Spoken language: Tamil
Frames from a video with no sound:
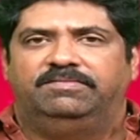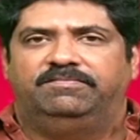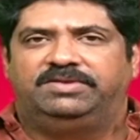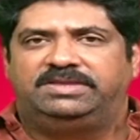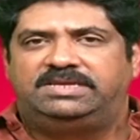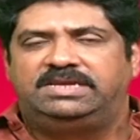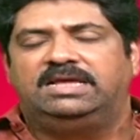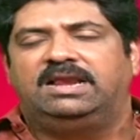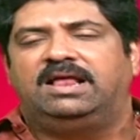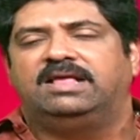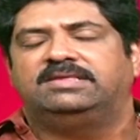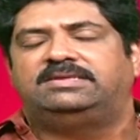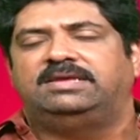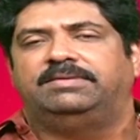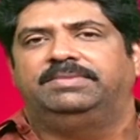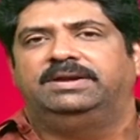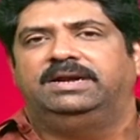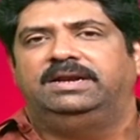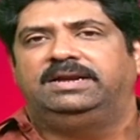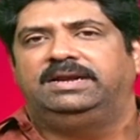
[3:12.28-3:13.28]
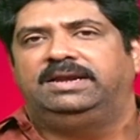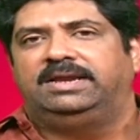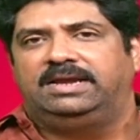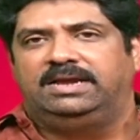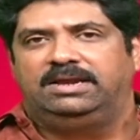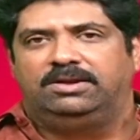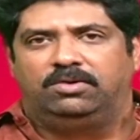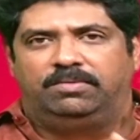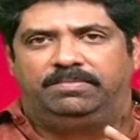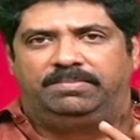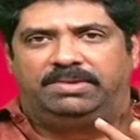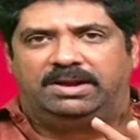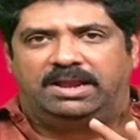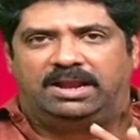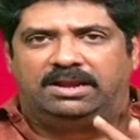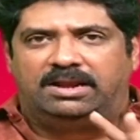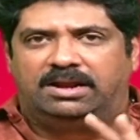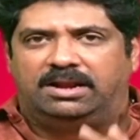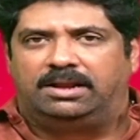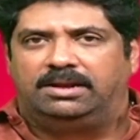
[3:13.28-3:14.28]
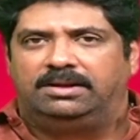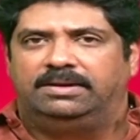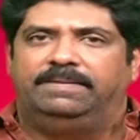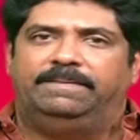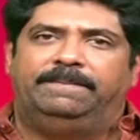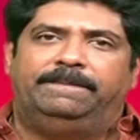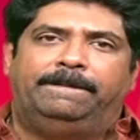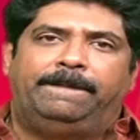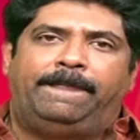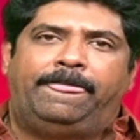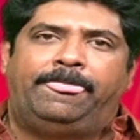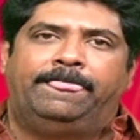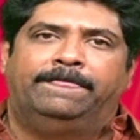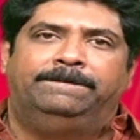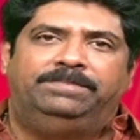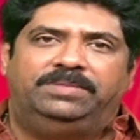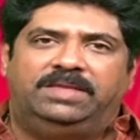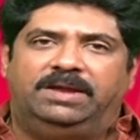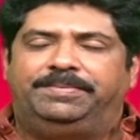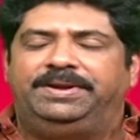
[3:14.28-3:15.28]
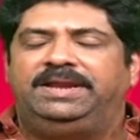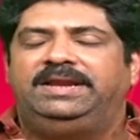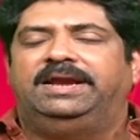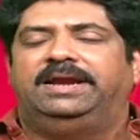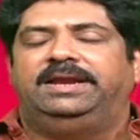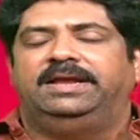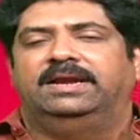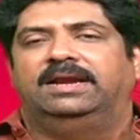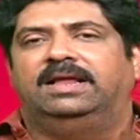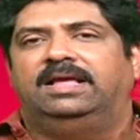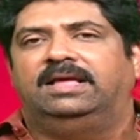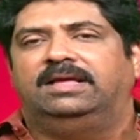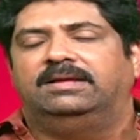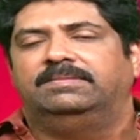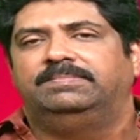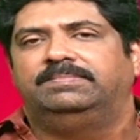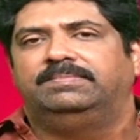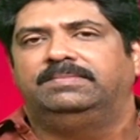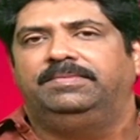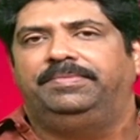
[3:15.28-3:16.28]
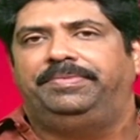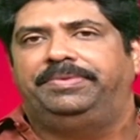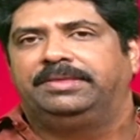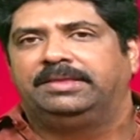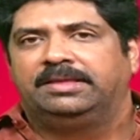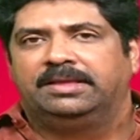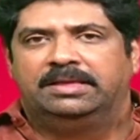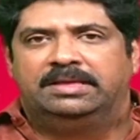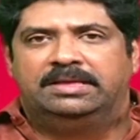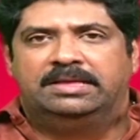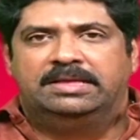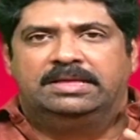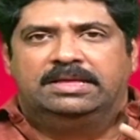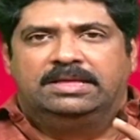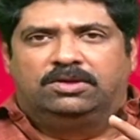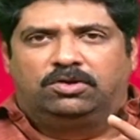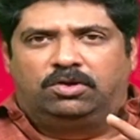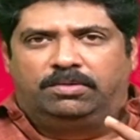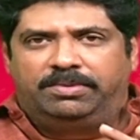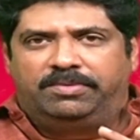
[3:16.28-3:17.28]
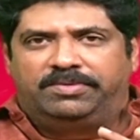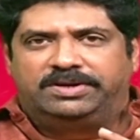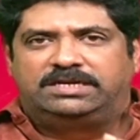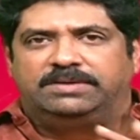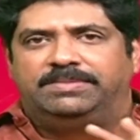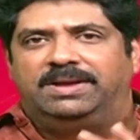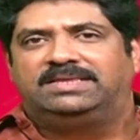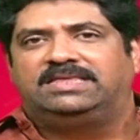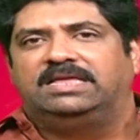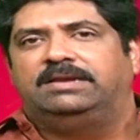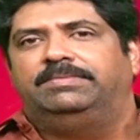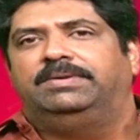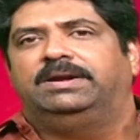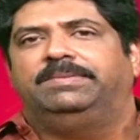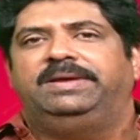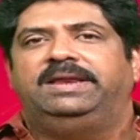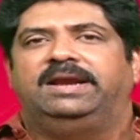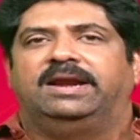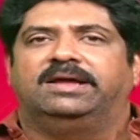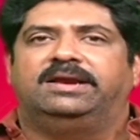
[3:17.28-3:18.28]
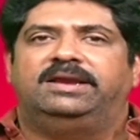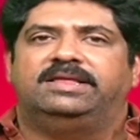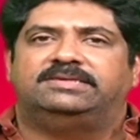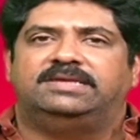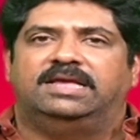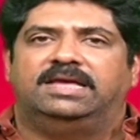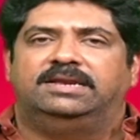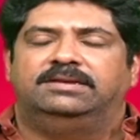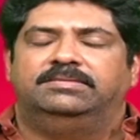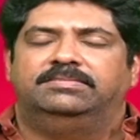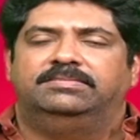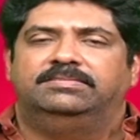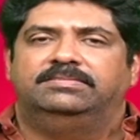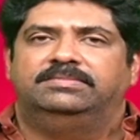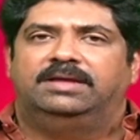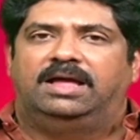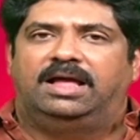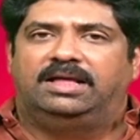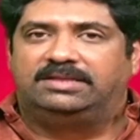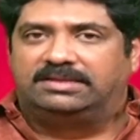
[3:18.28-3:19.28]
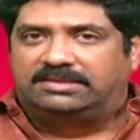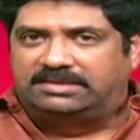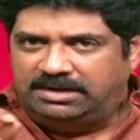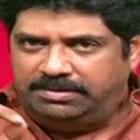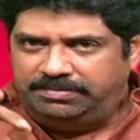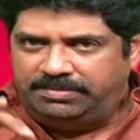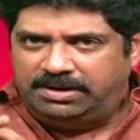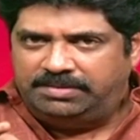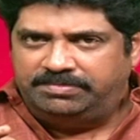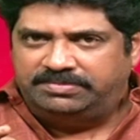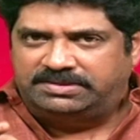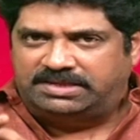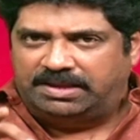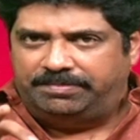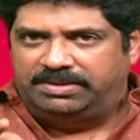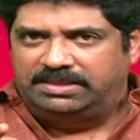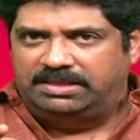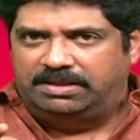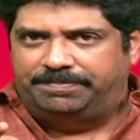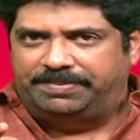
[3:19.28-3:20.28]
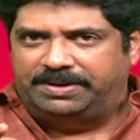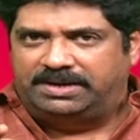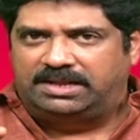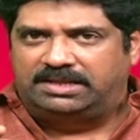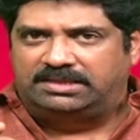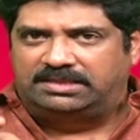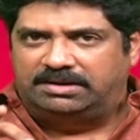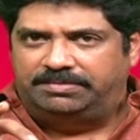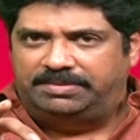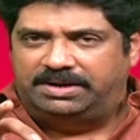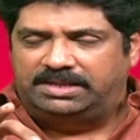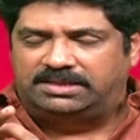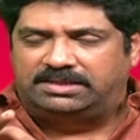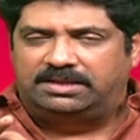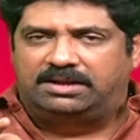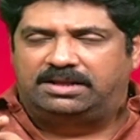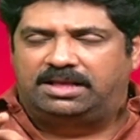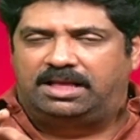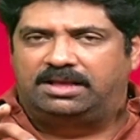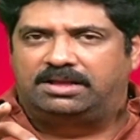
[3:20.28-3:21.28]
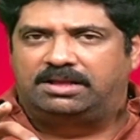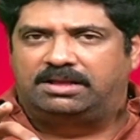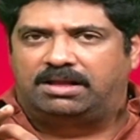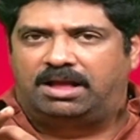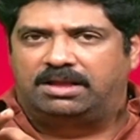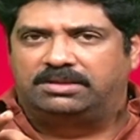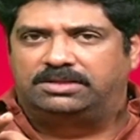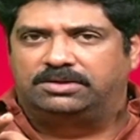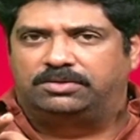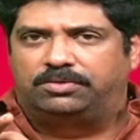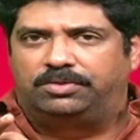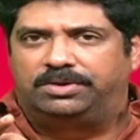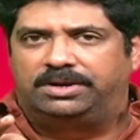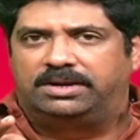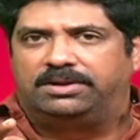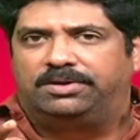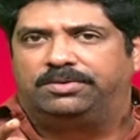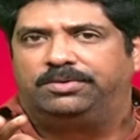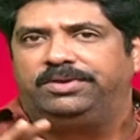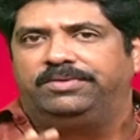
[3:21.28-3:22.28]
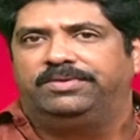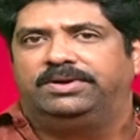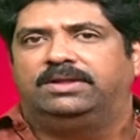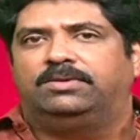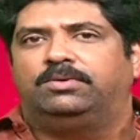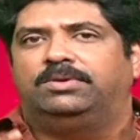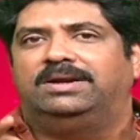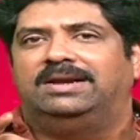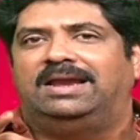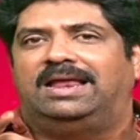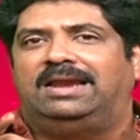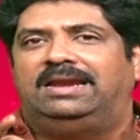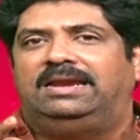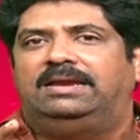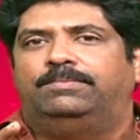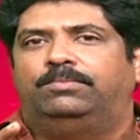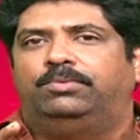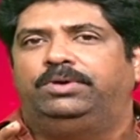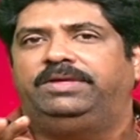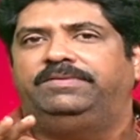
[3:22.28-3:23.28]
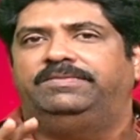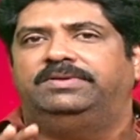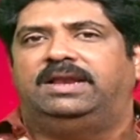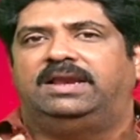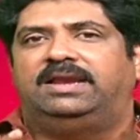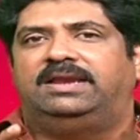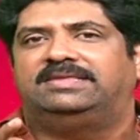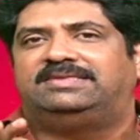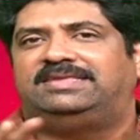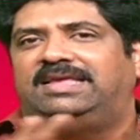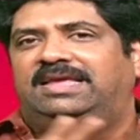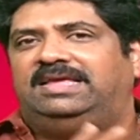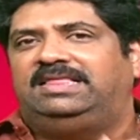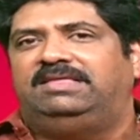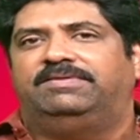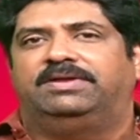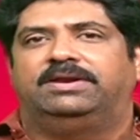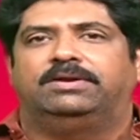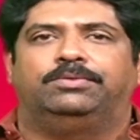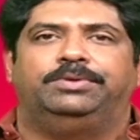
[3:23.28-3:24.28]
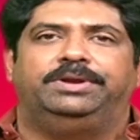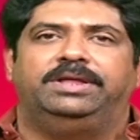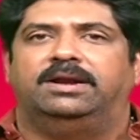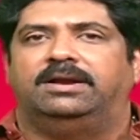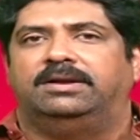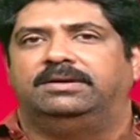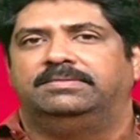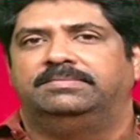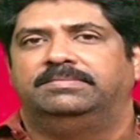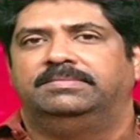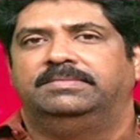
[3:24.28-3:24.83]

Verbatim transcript: ரிச்சிகராசி என்பவர்களுக்கு இன்றைக்கி ரொம்ப நல்ல நாள் எப்படின்னு கேட்டிங்கன்னா ரொம்ப வருஷமாக திருமணமே நடக்கலை சார் அந்த திருமணம் சம்பந்தப்பட்ட திருமணத்திற்காக காத்து கொண்டிருக்கக்கூடியவர்களுக்கு ஒரு நல்ல முடிவு நல்ல செய்தி வரக்கூடிய நாள்